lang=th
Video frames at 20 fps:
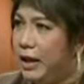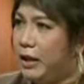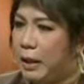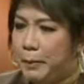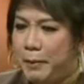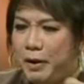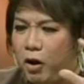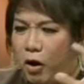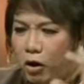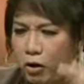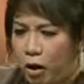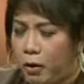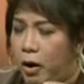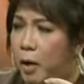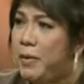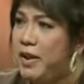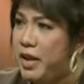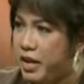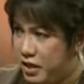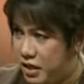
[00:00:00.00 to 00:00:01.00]
ทํทำให้หล่อหลอเขา
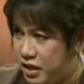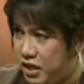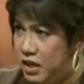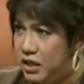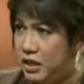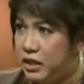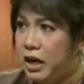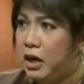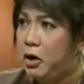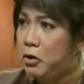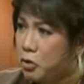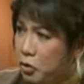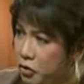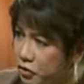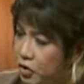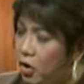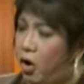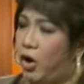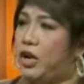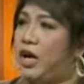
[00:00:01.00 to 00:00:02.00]
เป็นอย่างนี้ฉะนั้นเราต้อง
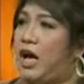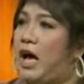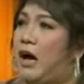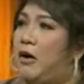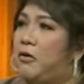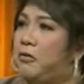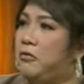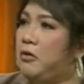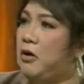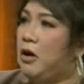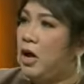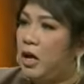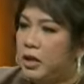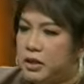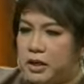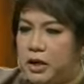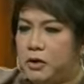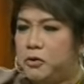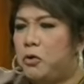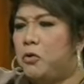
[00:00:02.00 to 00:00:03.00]
สอนเขา
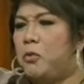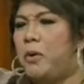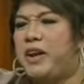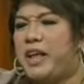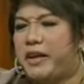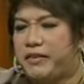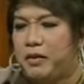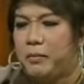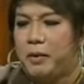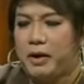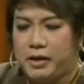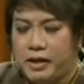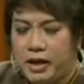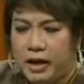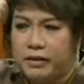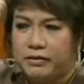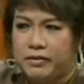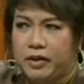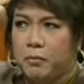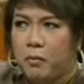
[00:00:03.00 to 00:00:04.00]
ฉะนั้นครูว่าเด็กสมัยนี้
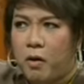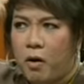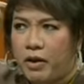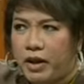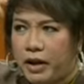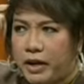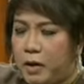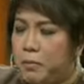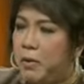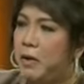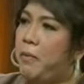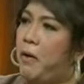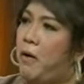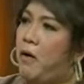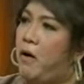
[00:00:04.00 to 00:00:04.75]
สมองอย่างเดียวไม่พอ